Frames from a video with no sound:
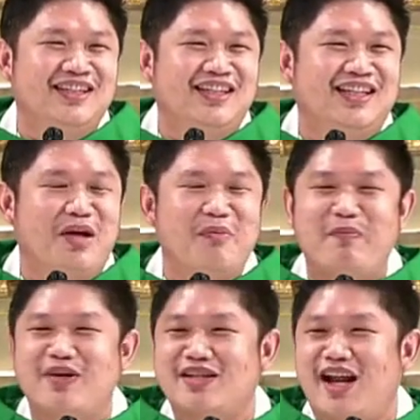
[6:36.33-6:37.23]
Tapi
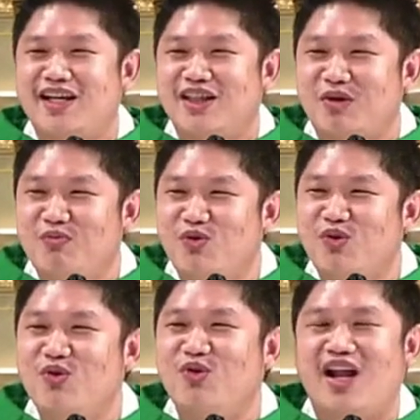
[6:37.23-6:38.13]
pas lagi
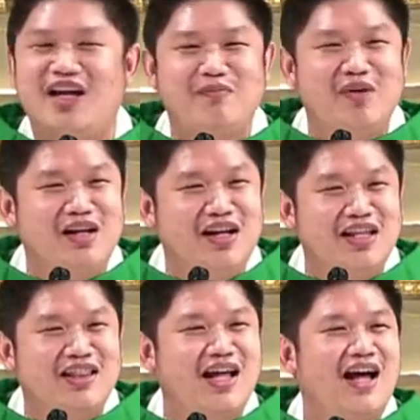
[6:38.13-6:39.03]
terpuruk, lagi
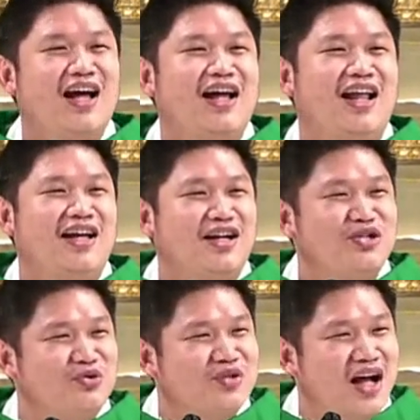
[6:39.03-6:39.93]
menderita, lagi
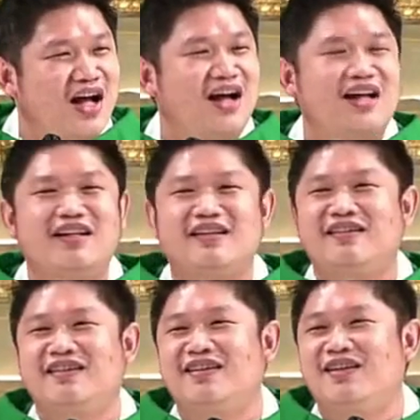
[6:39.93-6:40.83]
kesusahan,
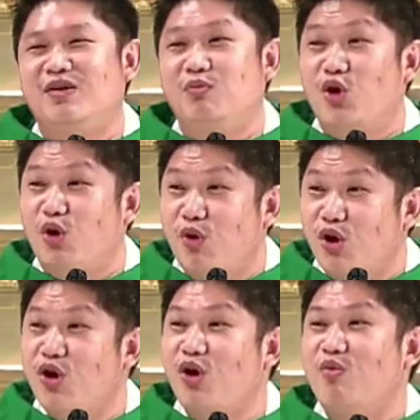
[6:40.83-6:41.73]

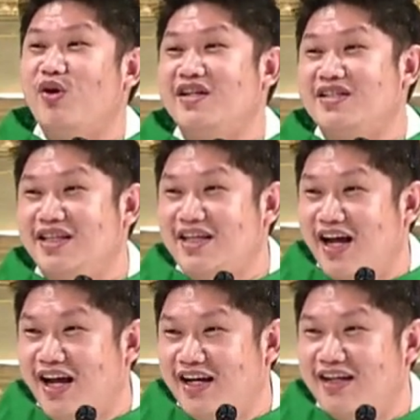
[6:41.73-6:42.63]
boro-boro ngomongin setia ya.